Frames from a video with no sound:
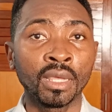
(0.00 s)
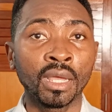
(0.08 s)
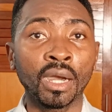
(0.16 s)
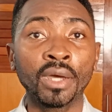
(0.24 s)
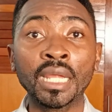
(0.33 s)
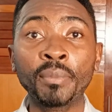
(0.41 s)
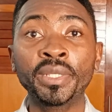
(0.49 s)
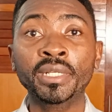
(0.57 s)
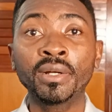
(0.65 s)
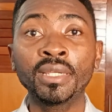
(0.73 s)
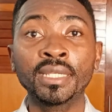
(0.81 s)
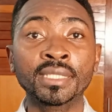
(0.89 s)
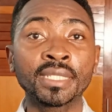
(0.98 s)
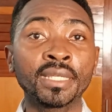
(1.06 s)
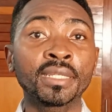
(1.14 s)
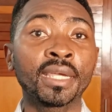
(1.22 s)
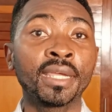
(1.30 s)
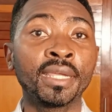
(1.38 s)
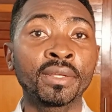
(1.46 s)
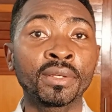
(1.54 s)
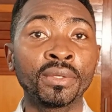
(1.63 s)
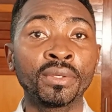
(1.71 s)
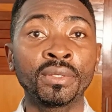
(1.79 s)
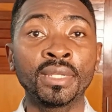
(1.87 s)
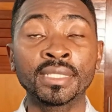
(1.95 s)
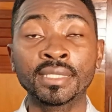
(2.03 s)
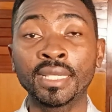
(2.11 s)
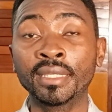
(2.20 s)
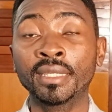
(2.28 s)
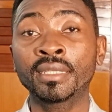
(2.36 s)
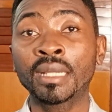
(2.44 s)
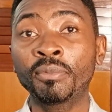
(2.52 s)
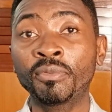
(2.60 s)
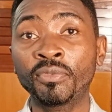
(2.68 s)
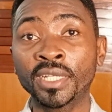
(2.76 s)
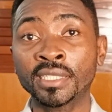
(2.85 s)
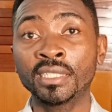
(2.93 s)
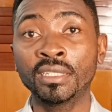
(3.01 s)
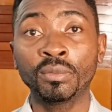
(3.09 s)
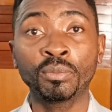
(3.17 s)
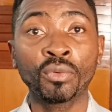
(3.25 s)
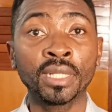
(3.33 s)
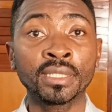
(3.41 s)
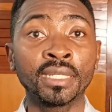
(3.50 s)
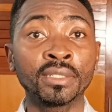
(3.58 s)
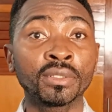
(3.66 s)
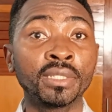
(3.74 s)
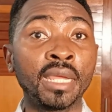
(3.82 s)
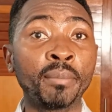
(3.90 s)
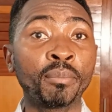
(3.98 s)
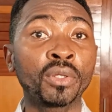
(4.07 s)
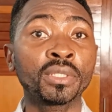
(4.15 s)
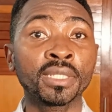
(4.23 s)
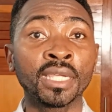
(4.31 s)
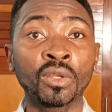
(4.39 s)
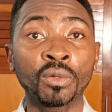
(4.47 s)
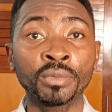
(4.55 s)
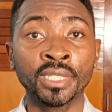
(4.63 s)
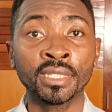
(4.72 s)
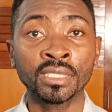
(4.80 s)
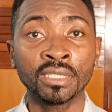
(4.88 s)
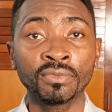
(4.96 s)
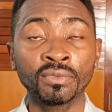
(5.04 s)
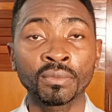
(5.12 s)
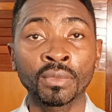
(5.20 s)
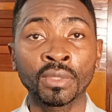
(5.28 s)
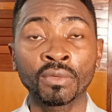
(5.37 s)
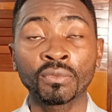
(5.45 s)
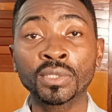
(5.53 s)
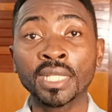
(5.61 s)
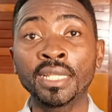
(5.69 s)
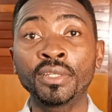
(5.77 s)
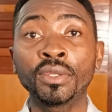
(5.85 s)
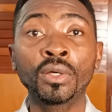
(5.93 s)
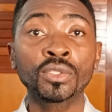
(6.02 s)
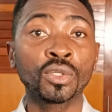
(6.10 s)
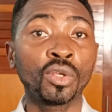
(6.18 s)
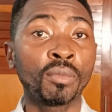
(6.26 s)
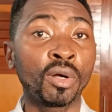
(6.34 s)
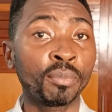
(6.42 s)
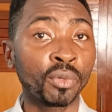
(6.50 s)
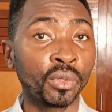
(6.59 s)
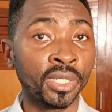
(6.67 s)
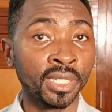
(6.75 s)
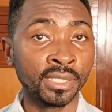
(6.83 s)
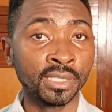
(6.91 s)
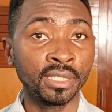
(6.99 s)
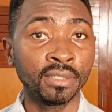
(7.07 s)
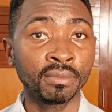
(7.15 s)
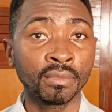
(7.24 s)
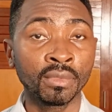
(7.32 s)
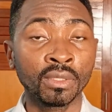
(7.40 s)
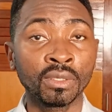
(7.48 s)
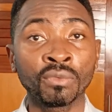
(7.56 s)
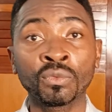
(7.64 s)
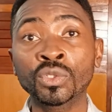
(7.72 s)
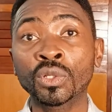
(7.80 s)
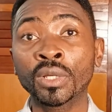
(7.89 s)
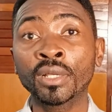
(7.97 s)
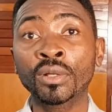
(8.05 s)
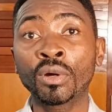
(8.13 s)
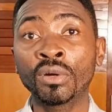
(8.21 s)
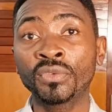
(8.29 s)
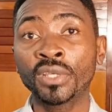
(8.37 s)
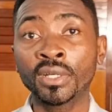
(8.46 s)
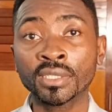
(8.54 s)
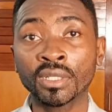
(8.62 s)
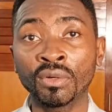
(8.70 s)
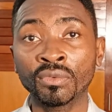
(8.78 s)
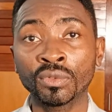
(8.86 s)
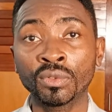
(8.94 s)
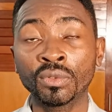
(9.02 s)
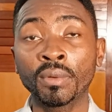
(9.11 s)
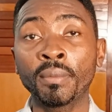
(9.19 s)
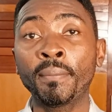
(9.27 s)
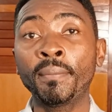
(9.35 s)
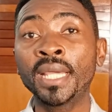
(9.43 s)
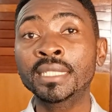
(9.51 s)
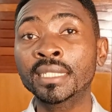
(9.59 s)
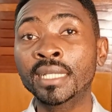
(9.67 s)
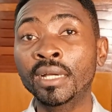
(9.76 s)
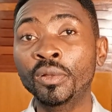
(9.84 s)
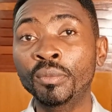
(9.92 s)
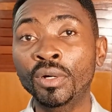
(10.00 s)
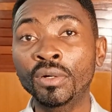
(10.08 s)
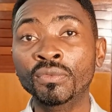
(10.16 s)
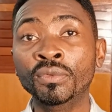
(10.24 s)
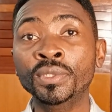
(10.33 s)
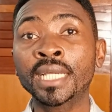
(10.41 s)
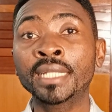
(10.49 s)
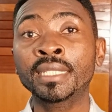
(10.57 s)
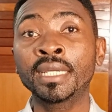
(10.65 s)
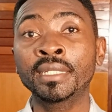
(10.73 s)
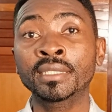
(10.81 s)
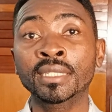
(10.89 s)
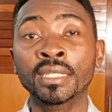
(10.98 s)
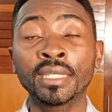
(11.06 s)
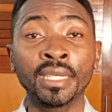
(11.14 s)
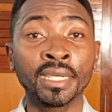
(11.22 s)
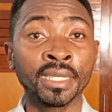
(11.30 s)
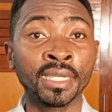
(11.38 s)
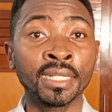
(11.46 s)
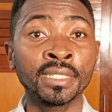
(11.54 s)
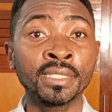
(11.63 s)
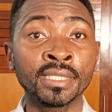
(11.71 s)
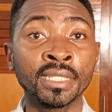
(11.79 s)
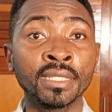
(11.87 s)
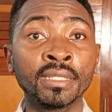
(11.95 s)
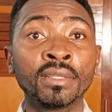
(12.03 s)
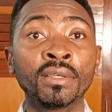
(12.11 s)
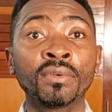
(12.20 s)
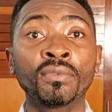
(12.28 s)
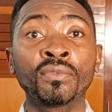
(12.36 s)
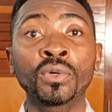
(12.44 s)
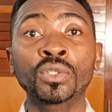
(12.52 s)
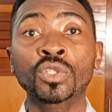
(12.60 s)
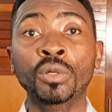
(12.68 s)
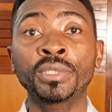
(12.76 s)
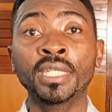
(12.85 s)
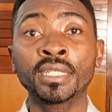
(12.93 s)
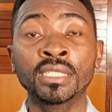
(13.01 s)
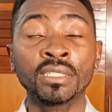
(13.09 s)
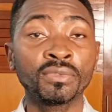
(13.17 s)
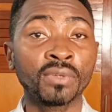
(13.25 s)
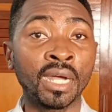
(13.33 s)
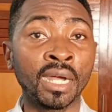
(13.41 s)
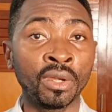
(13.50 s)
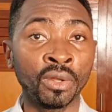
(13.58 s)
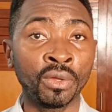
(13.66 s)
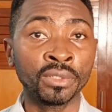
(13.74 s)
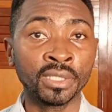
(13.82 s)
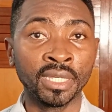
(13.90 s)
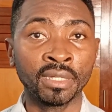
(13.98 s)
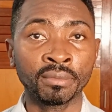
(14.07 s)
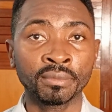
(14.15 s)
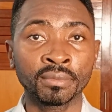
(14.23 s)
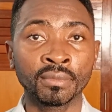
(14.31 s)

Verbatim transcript: En appliquant les cinq règles, les cinq étapes faciles pour atteindre n'importe quel objectif, vous allez non seulement progresser, vous aurez confiance en vous, mais également vous atteindrez et réalisez vos objectifs à long terme.